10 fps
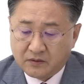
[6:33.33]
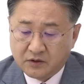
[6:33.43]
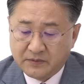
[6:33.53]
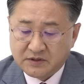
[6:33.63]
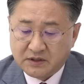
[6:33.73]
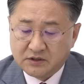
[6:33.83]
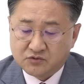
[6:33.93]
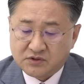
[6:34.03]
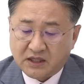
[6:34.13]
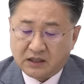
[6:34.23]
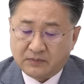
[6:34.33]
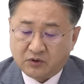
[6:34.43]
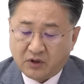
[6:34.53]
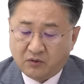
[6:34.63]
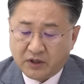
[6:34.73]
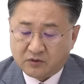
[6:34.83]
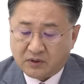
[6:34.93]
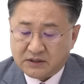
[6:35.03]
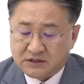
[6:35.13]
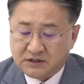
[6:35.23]
그러면서 이 수사가 뭐 꽤
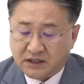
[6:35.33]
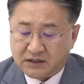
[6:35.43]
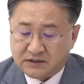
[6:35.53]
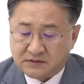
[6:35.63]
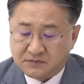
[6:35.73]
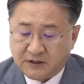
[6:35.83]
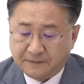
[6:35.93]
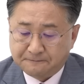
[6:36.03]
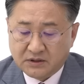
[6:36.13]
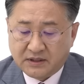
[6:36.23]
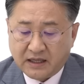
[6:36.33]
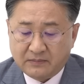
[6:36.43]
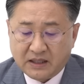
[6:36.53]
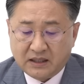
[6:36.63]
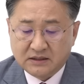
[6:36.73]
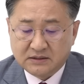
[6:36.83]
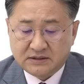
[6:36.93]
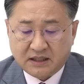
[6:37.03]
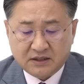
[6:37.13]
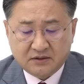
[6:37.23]
오랫동안 진행이 됐습니다. 그때 아마
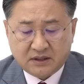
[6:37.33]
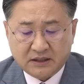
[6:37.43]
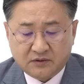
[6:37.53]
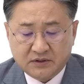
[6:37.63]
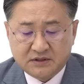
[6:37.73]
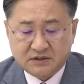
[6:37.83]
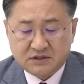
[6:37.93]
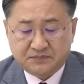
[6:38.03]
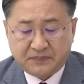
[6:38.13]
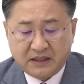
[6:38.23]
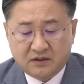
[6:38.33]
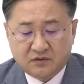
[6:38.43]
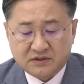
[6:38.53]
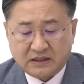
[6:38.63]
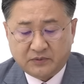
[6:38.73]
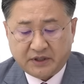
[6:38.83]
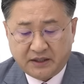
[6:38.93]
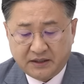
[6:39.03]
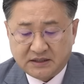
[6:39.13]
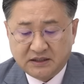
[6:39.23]
제가 기억하기로 2018년도
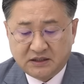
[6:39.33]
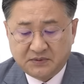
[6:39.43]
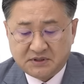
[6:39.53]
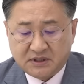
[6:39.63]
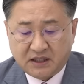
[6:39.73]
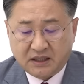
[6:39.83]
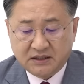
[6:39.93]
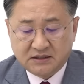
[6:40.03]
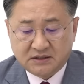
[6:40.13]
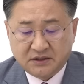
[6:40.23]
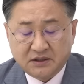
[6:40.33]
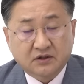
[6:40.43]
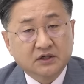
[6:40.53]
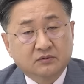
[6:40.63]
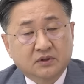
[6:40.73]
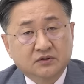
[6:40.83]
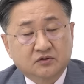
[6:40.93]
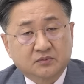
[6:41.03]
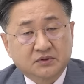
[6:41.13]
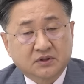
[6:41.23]
3월에 JTBC가 이철희
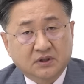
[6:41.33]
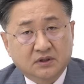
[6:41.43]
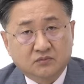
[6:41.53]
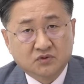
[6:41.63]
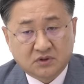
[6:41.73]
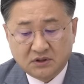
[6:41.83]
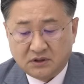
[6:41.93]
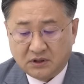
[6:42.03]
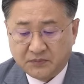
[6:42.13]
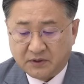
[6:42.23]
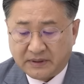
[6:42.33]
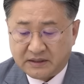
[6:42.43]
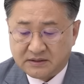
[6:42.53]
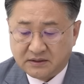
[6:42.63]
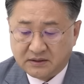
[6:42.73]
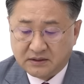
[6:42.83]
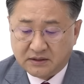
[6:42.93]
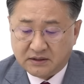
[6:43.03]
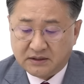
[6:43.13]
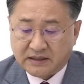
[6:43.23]
의원으로부터 문건을 넘겨받아서
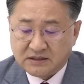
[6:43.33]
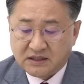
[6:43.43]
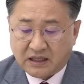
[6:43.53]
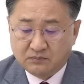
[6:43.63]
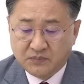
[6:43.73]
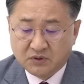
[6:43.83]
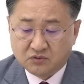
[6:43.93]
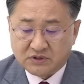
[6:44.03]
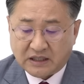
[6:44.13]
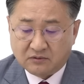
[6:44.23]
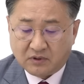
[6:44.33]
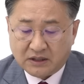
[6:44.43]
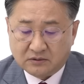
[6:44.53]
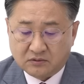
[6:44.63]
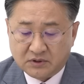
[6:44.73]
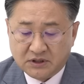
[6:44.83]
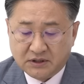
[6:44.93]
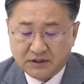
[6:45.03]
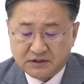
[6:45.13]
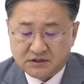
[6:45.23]
이 당시 한민구
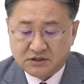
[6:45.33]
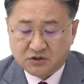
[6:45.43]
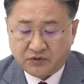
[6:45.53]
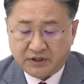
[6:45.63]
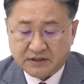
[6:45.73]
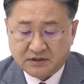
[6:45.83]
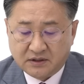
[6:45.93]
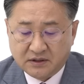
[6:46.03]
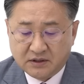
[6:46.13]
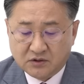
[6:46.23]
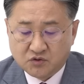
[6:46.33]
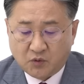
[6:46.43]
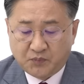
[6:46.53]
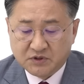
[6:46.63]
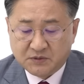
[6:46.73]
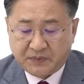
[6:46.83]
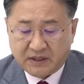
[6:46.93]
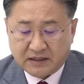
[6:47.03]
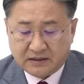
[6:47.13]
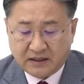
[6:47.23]
장관이 지시로 인해서 촛불
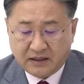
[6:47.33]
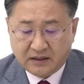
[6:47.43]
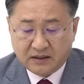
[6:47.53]
집회를 할 때